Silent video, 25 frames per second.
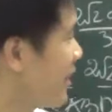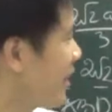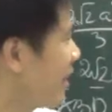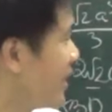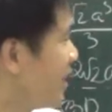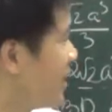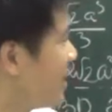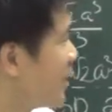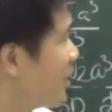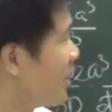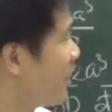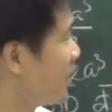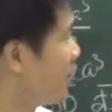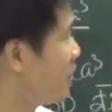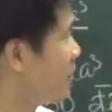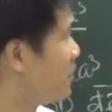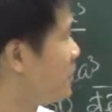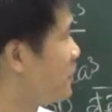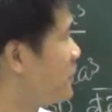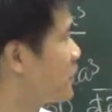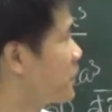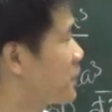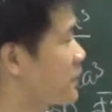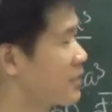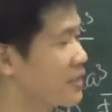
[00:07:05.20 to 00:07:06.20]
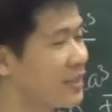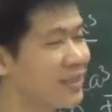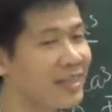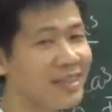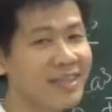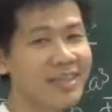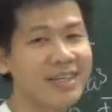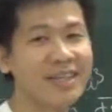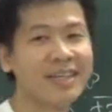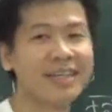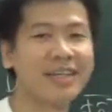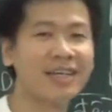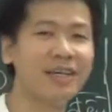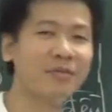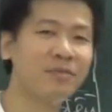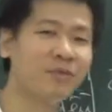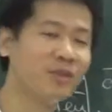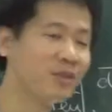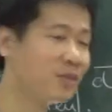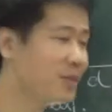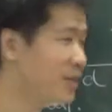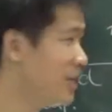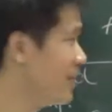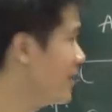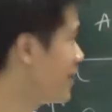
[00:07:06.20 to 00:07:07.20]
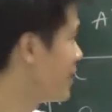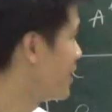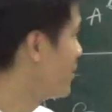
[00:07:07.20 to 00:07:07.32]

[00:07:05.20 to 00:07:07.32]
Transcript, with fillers: cái thằng à, các em chú ý là